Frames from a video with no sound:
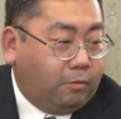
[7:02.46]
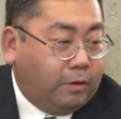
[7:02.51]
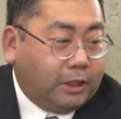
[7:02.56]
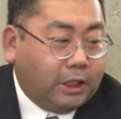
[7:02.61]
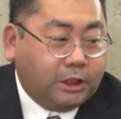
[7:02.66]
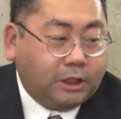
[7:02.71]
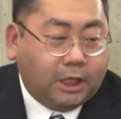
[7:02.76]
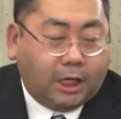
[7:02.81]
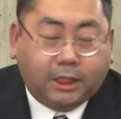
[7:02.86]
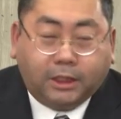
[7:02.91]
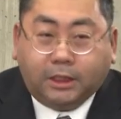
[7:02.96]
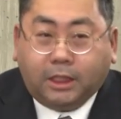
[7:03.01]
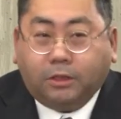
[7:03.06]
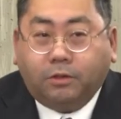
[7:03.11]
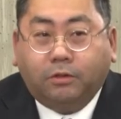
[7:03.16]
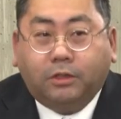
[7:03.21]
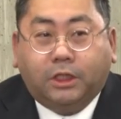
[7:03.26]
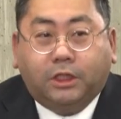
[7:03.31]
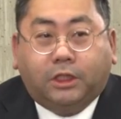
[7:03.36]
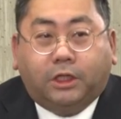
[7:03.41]
私が行った
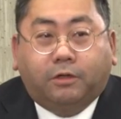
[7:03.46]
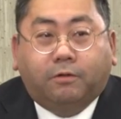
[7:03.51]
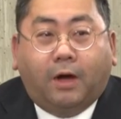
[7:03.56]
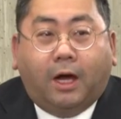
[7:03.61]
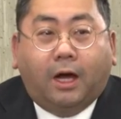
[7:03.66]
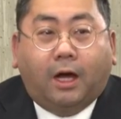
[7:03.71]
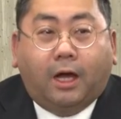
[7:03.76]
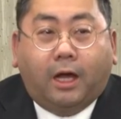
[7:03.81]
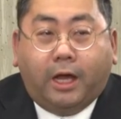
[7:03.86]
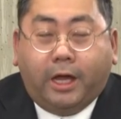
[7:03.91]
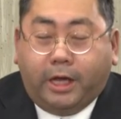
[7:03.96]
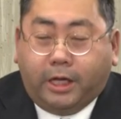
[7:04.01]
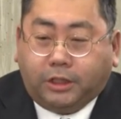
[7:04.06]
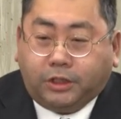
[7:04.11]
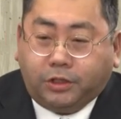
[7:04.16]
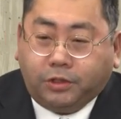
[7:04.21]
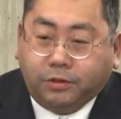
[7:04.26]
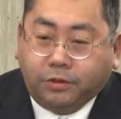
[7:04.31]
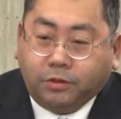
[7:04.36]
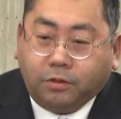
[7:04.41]
時には、えー、
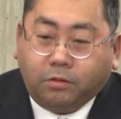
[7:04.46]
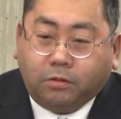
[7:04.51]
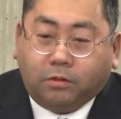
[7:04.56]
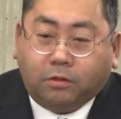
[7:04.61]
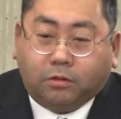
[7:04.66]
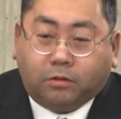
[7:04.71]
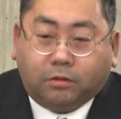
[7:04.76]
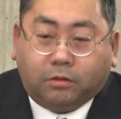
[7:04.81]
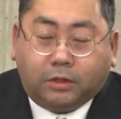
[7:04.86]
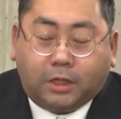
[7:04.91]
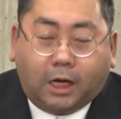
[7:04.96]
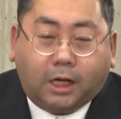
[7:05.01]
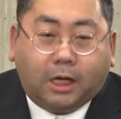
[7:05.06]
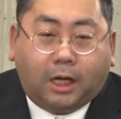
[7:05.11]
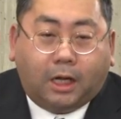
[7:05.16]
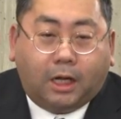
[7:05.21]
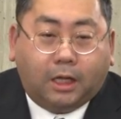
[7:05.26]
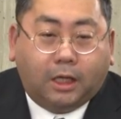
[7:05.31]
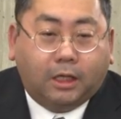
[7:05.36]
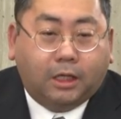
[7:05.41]
収蔵庫の
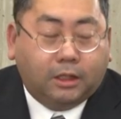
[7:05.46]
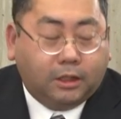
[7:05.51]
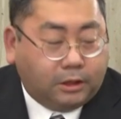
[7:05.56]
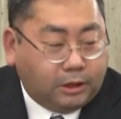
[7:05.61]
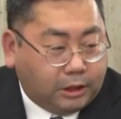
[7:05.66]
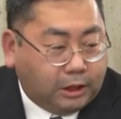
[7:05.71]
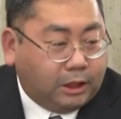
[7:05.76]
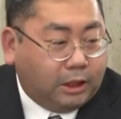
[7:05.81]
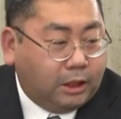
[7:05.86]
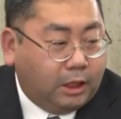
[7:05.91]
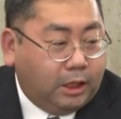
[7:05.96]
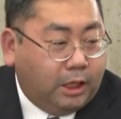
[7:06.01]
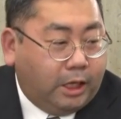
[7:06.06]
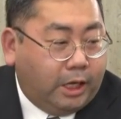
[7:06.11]
中に、